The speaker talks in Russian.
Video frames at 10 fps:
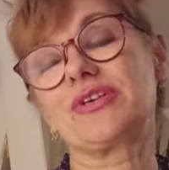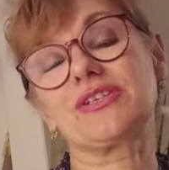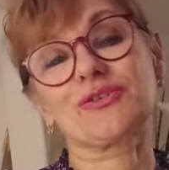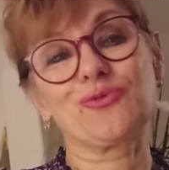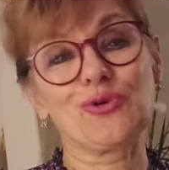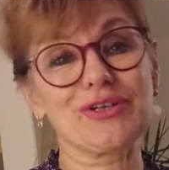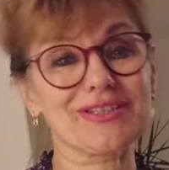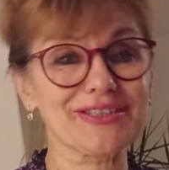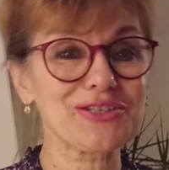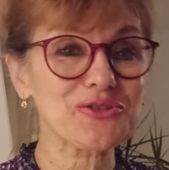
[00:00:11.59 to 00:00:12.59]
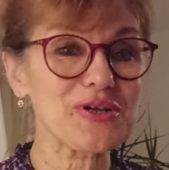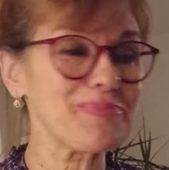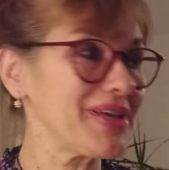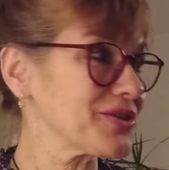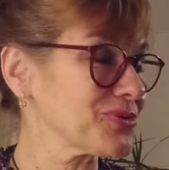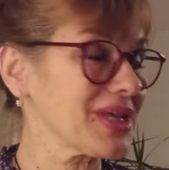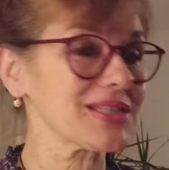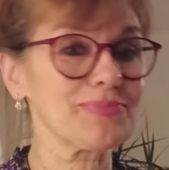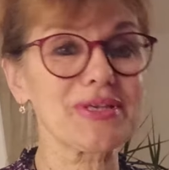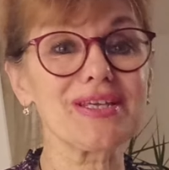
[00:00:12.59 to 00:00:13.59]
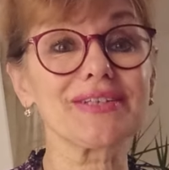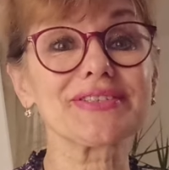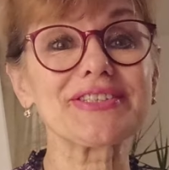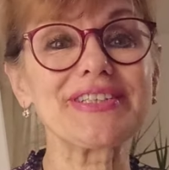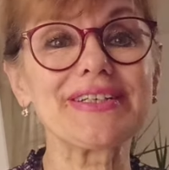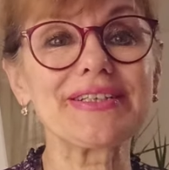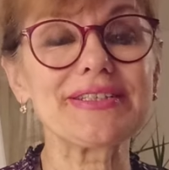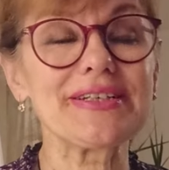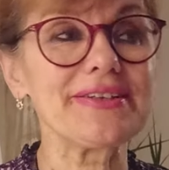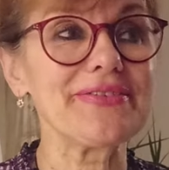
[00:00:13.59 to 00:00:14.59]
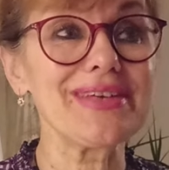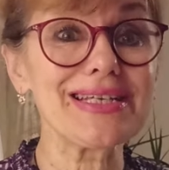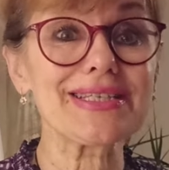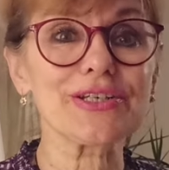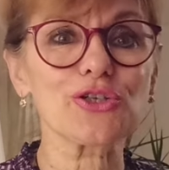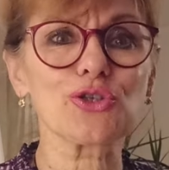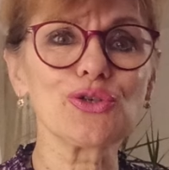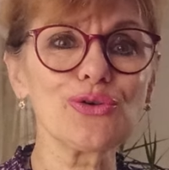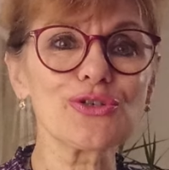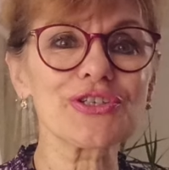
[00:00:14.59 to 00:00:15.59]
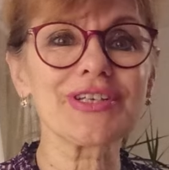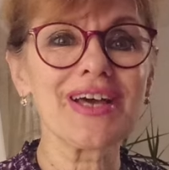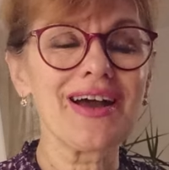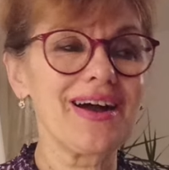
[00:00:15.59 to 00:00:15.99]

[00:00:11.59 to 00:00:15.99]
Ветер воет, слышу, опять у нас поднялся сильный-сильный ветер, дождь.